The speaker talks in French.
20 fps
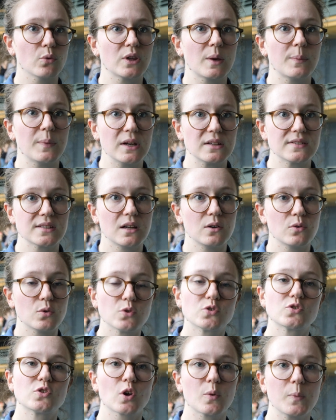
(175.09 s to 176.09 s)
On appelle ça
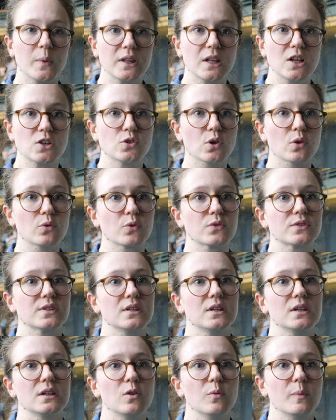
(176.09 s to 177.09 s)
le stock manager, donc
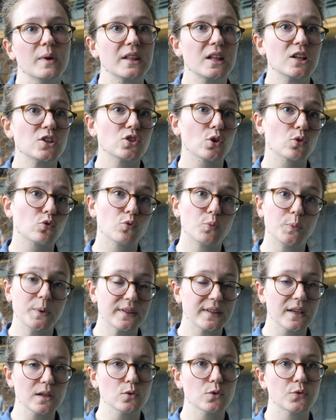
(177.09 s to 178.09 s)
c'est le manager du
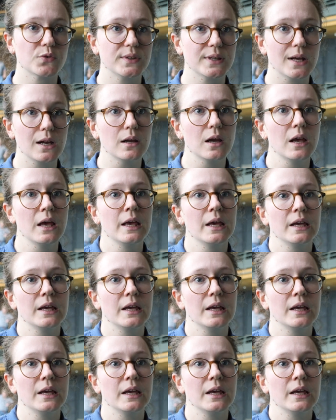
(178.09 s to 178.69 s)
bétail au final.